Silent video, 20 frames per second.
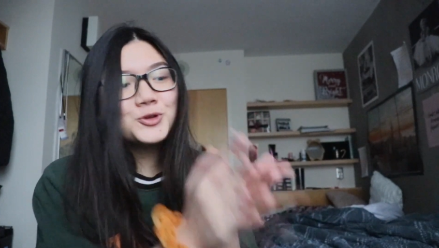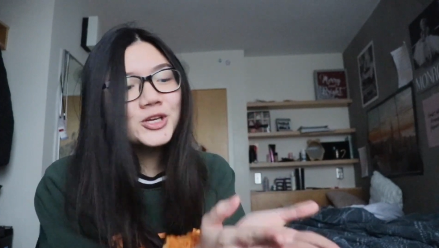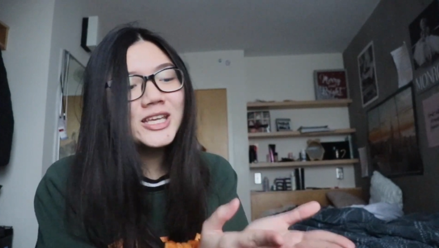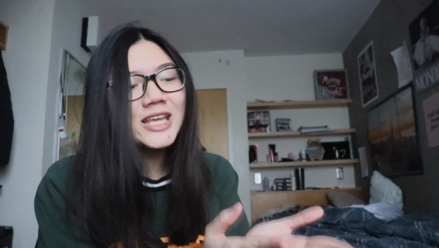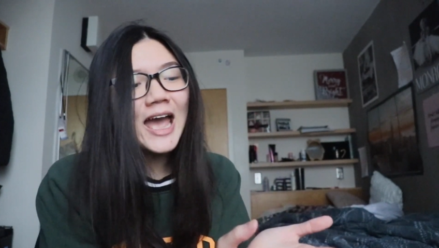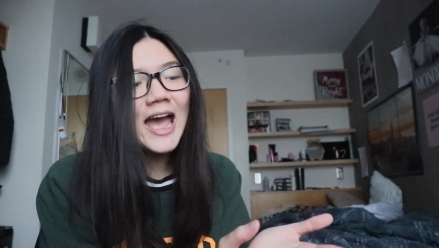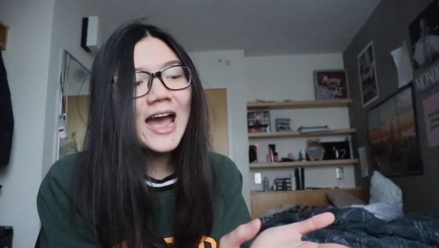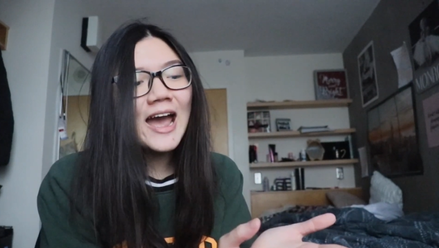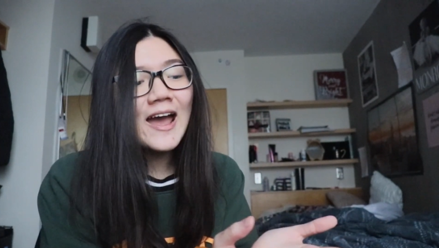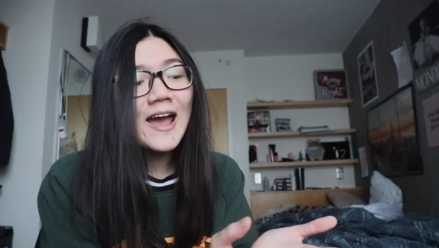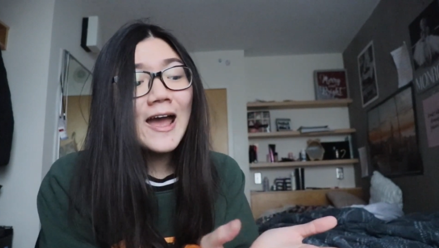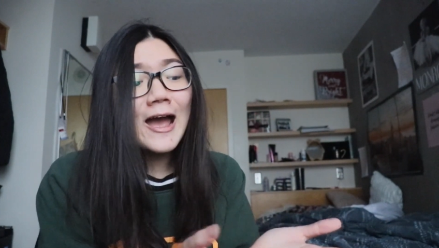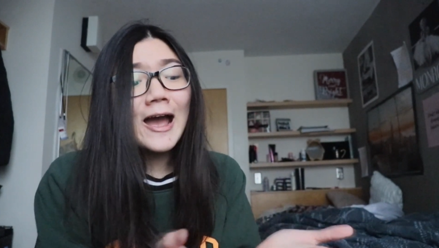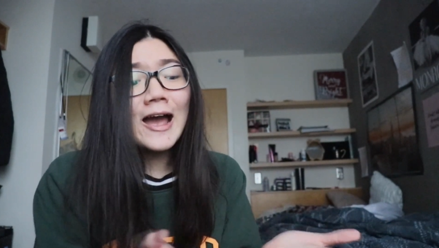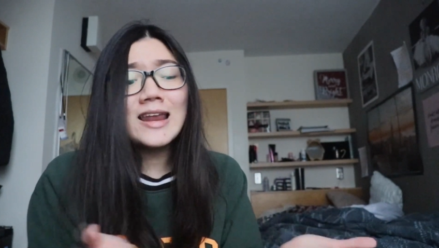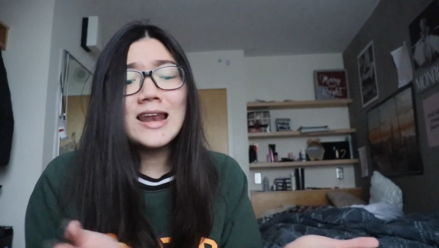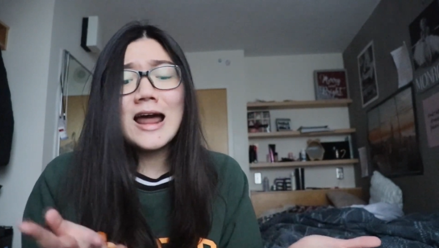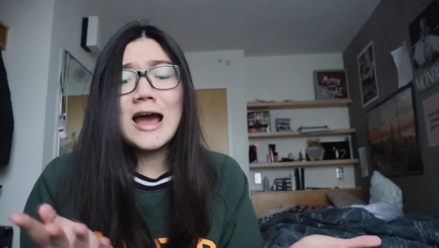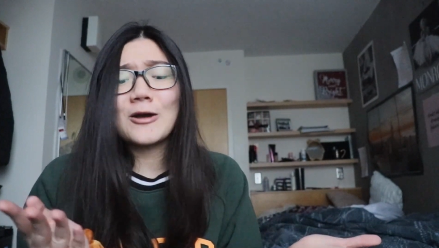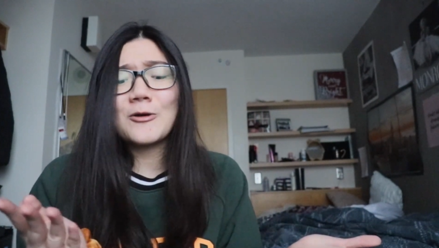chuyên gia
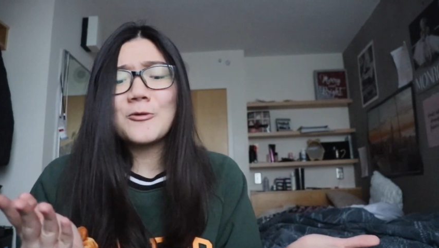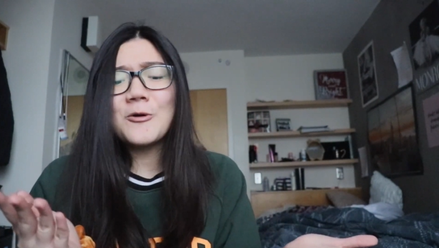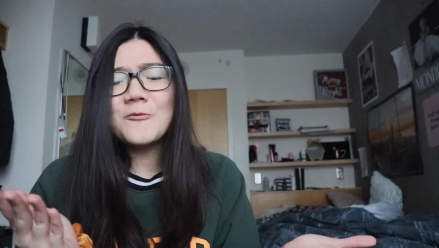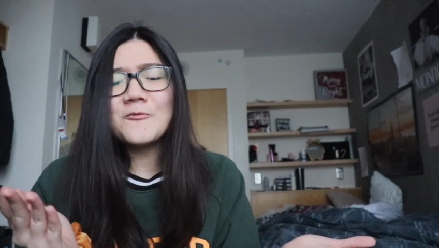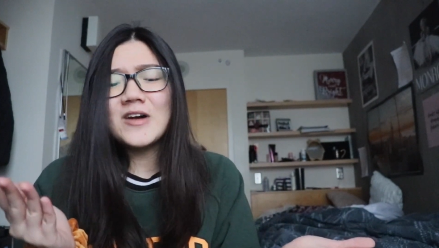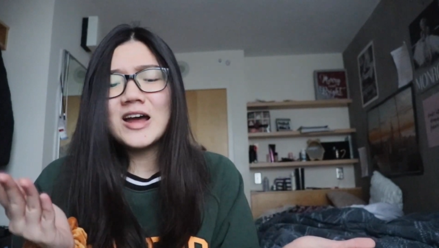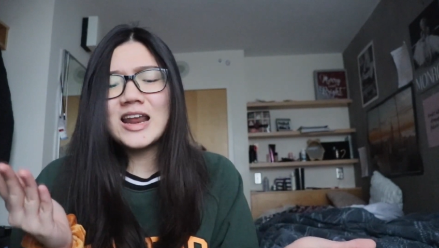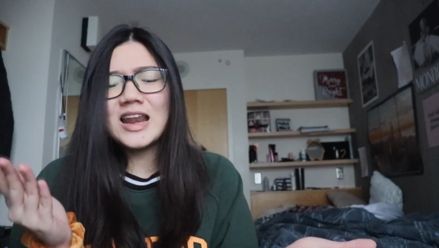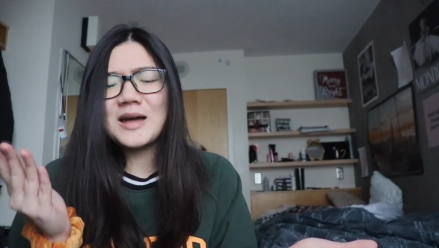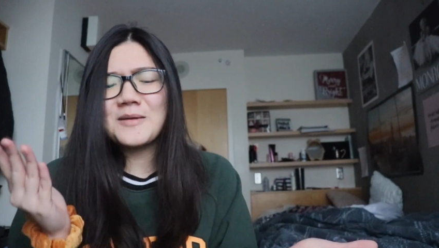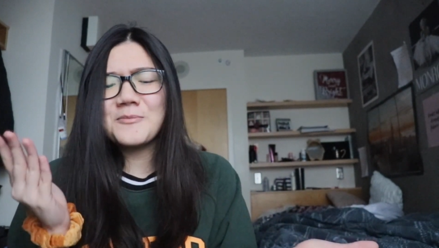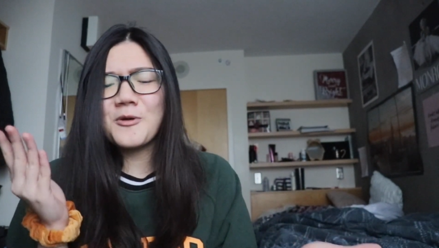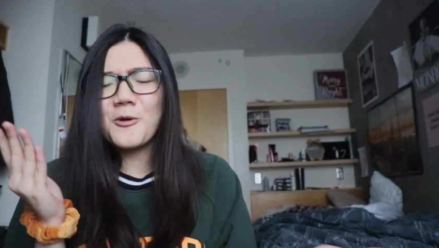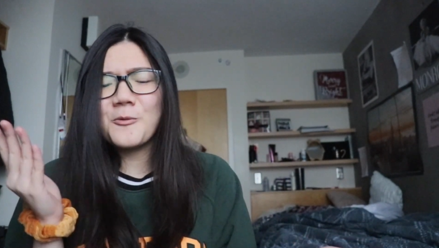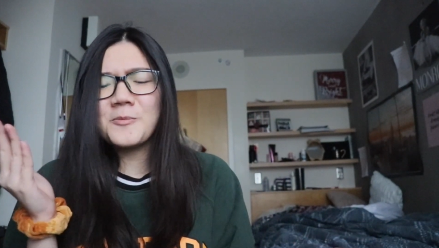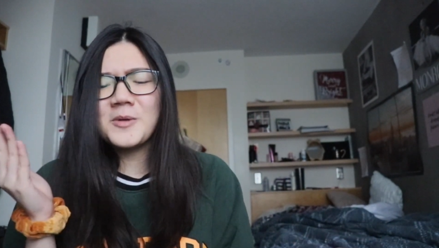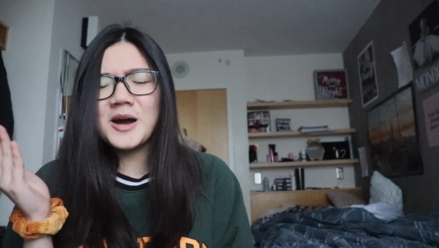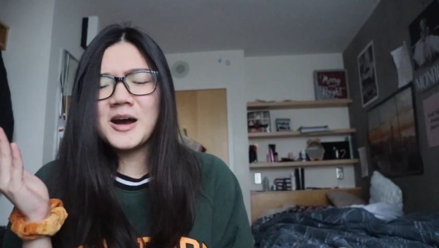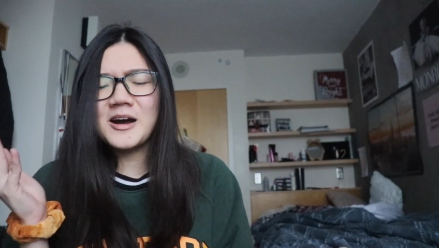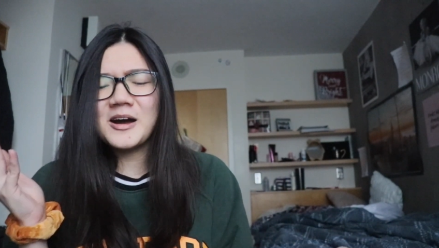hay là cũng không phải là
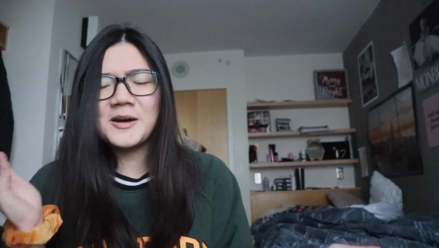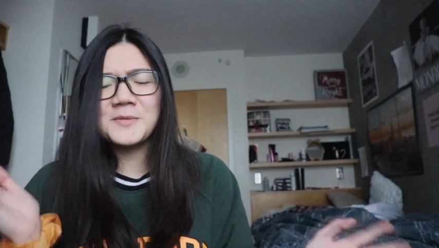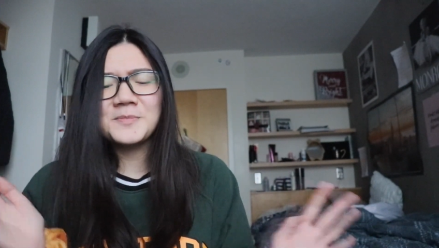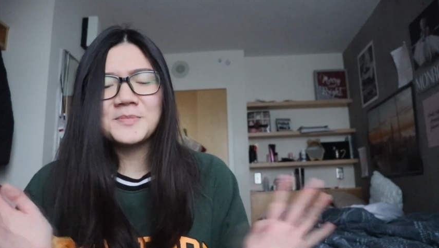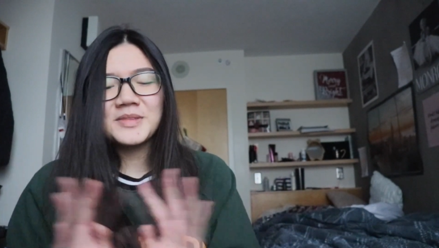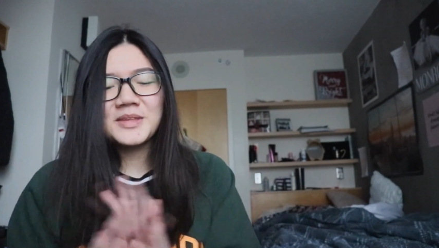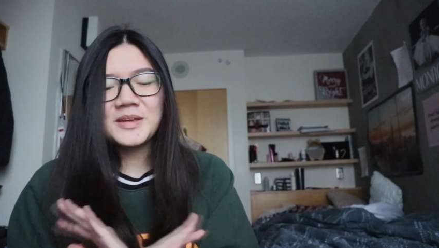một à,